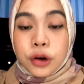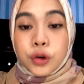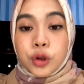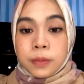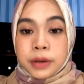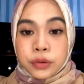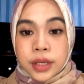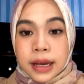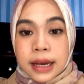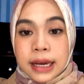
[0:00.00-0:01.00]
untuk
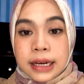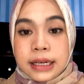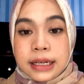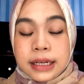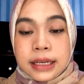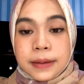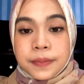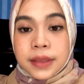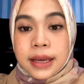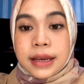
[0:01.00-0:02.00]
perusahaan ini,
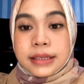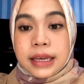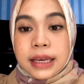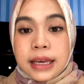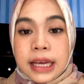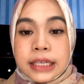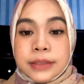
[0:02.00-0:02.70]
sehingga